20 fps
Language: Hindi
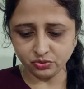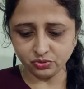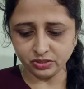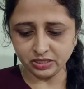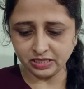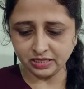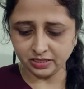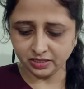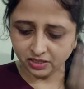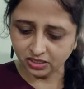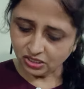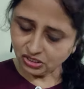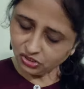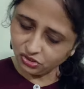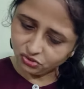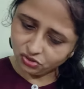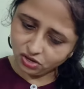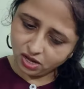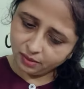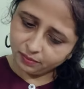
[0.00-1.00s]
ओके
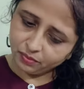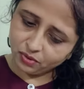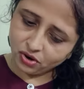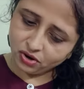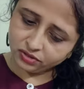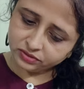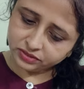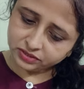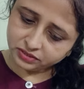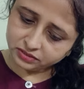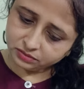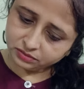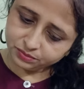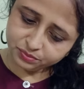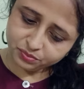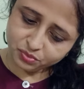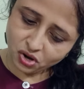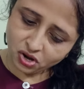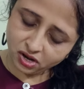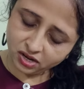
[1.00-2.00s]
सो आप बहुत
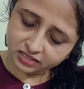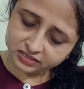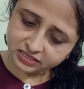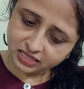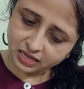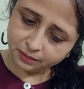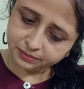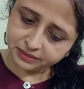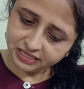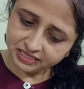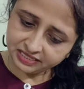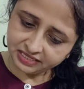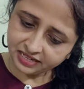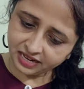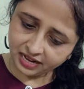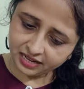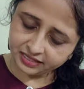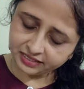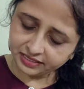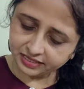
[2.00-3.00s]
बहुत आपने
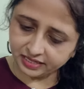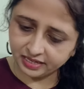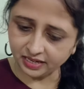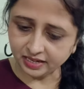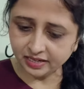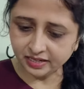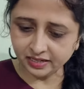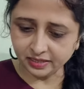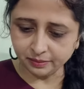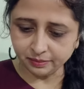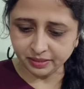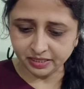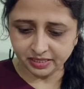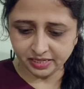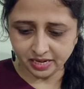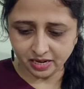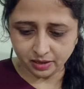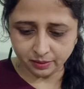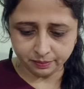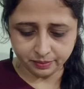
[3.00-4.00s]
ट्राई किया है बट
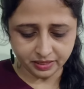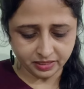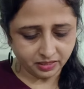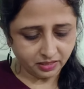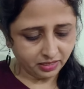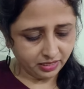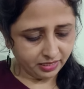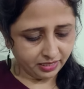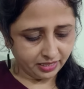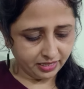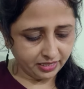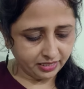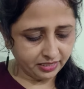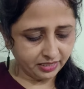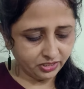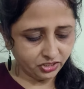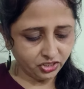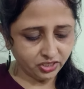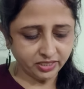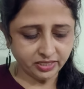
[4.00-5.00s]
यहाँ पर
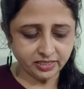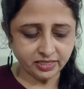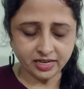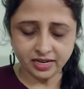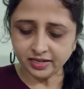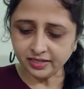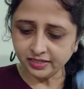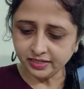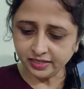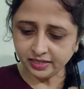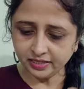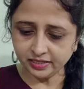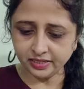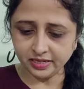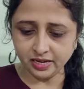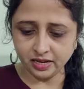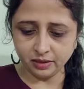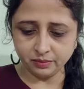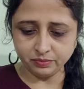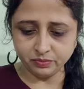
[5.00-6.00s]
एनर्जी ये आ रही है कि
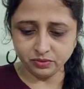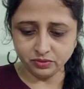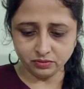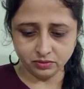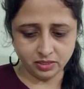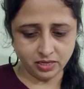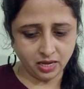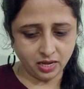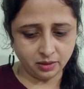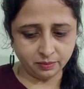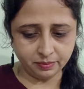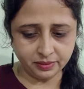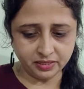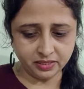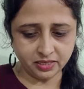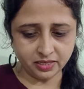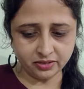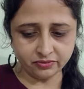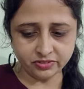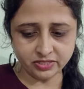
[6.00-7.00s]
आप यहाँ पर
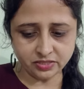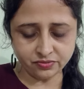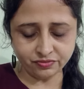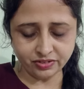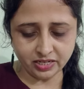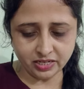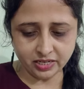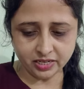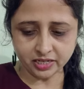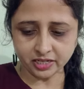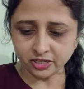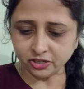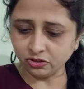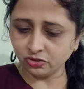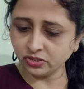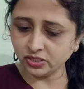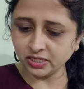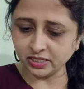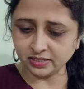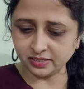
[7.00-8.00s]
नर्वस फील कर रहे हो
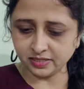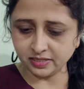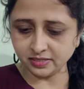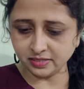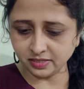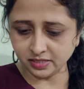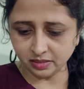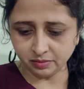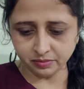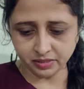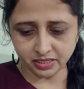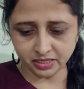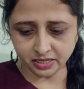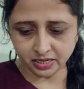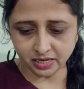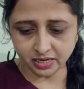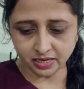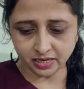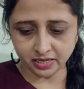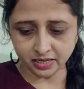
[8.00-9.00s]
सक्सेस नहीं मिल
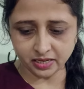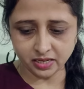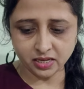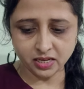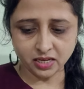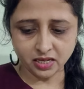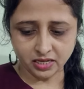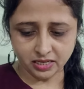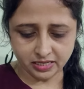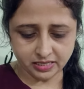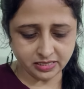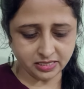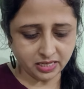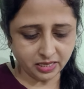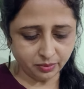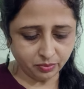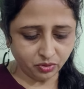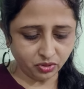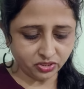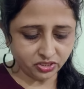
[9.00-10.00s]
रहा है इसलिए
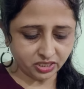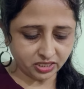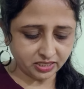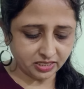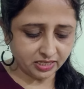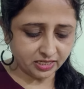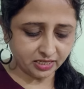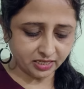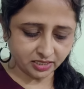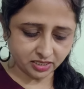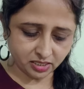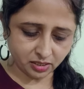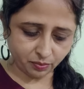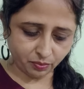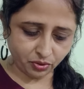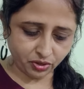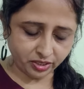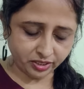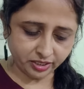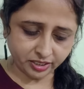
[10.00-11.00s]
बहुत ज़्यादा
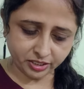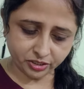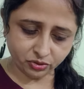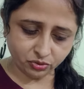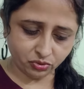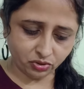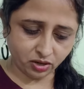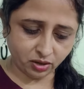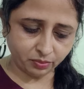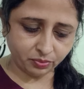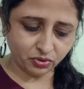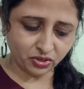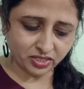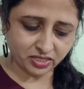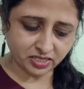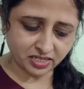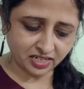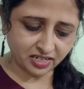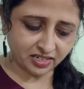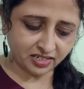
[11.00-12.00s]
डिसअपॉइंटेड हो आपको
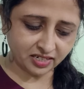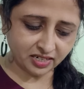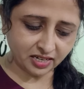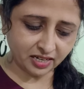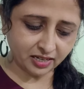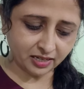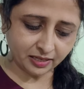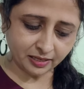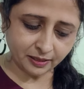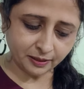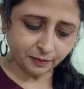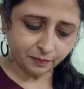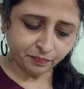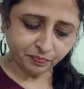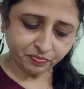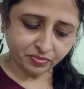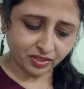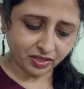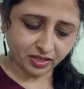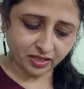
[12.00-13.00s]
ऐसे लग रहा है
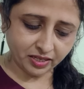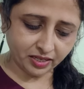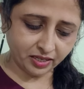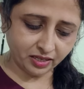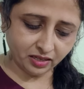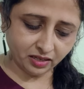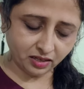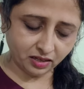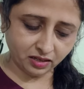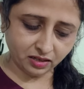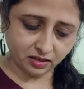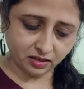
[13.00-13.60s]
कि आ,